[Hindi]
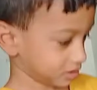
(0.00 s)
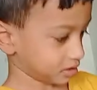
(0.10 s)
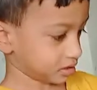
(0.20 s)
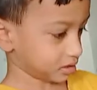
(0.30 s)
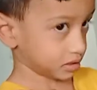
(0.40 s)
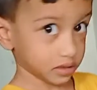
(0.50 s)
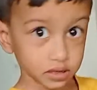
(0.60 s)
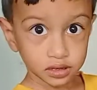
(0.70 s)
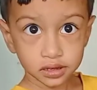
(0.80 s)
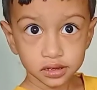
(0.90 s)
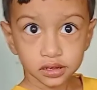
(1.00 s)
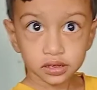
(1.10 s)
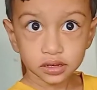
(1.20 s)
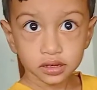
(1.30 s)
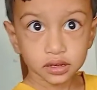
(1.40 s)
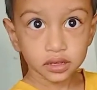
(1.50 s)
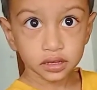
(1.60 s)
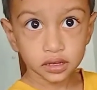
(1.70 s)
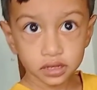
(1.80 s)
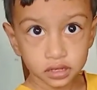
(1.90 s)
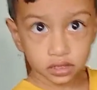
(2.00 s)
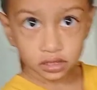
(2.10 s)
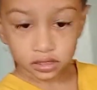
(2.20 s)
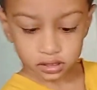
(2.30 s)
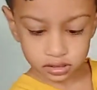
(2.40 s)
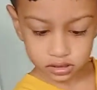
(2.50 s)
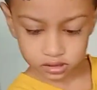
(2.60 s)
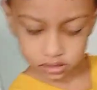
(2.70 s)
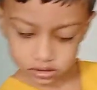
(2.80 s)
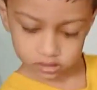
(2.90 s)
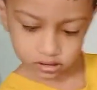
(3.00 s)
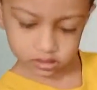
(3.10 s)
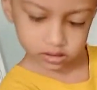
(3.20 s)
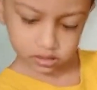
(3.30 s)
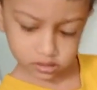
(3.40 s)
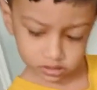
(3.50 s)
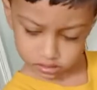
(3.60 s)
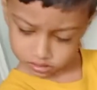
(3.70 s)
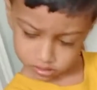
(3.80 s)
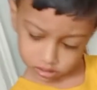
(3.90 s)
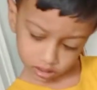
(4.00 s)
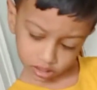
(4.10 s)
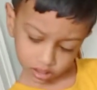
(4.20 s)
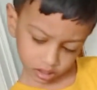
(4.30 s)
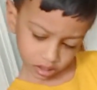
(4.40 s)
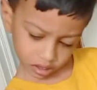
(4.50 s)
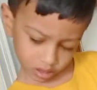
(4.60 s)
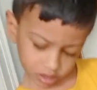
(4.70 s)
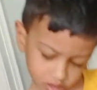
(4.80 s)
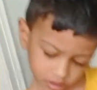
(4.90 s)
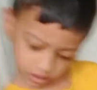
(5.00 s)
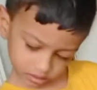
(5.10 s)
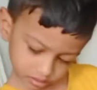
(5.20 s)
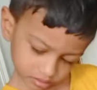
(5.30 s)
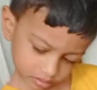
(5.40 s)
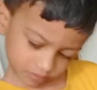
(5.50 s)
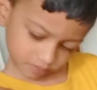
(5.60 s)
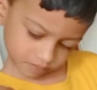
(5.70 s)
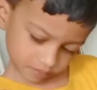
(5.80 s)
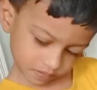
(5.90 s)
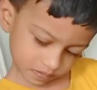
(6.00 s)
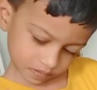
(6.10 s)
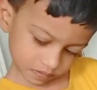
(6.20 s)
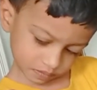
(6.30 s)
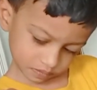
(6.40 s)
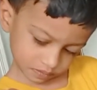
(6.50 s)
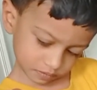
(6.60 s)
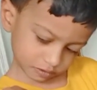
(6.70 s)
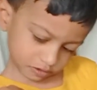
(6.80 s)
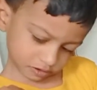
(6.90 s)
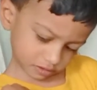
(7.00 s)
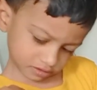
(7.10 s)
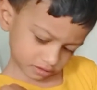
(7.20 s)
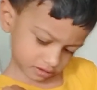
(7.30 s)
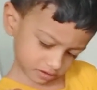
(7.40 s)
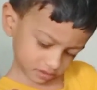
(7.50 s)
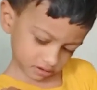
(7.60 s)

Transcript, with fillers: पैर में भी लगा है ना आपके वो गाड़ी है ना नुकीला है ना और आप उसको उठा पटक देते हो इसलिए